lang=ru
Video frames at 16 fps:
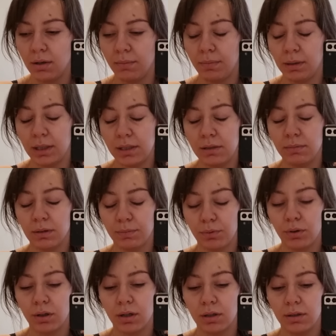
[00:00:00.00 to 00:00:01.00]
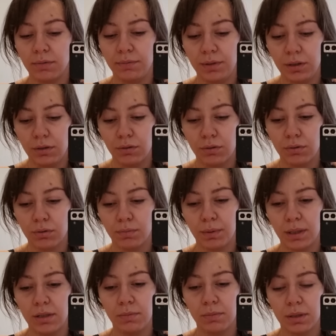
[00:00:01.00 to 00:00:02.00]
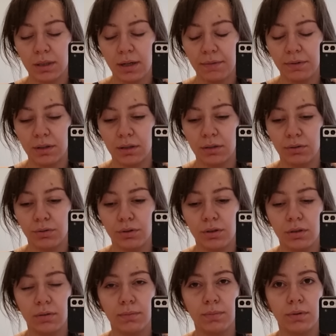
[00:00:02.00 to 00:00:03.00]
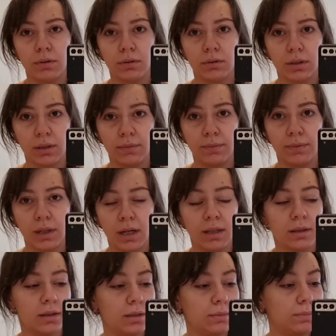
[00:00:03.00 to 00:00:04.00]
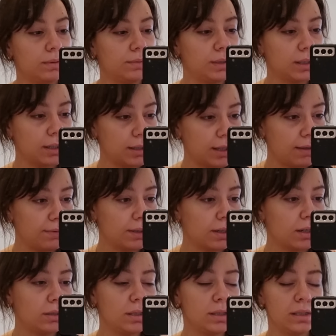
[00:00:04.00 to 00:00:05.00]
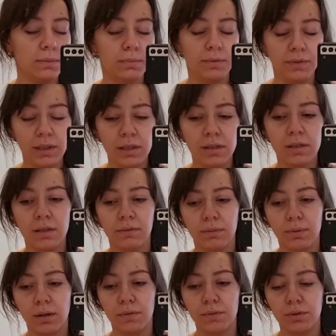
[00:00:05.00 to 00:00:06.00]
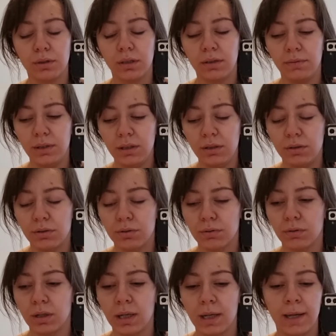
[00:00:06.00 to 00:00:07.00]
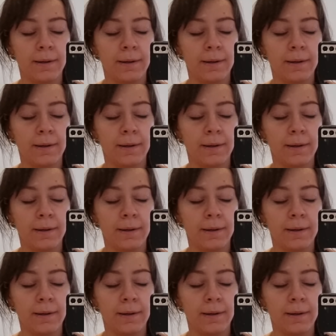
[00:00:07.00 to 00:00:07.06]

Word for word: Поедем на похороны в Винницу, поедем завтра. То есть был там вариант либо в Николаеве хоронить, либо в Виннице. Выбрали все-таки Винницу.